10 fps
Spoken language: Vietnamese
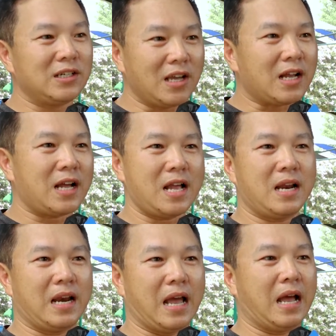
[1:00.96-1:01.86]
trước nhất á,
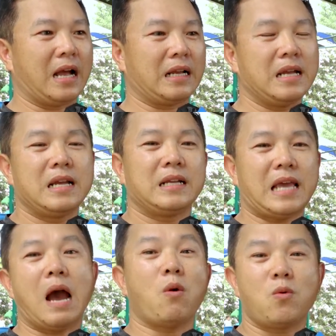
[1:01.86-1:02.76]
là
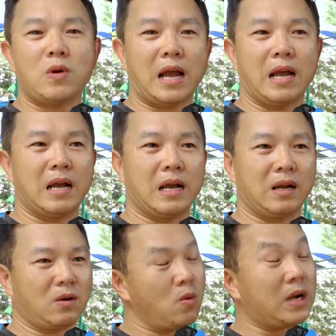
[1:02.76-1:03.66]
chào quốc
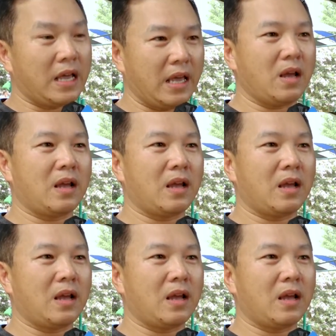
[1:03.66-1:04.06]
ca quốc kỳ